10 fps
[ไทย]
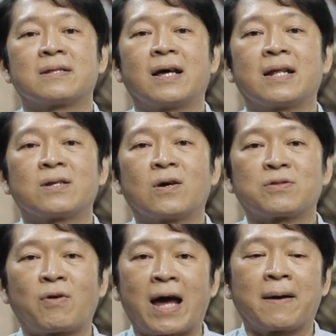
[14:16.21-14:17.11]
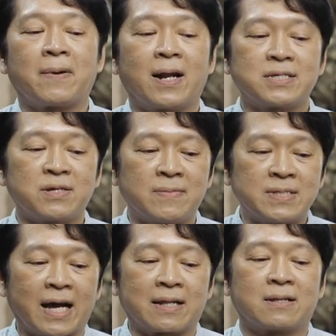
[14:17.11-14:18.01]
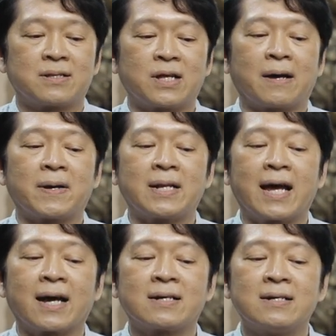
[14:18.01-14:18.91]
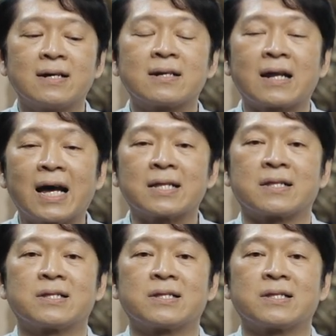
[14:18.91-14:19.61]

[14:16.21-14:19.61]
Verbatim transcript: ท่านก็ตราพระราชบัญญัติสถาปนาเครื่องราช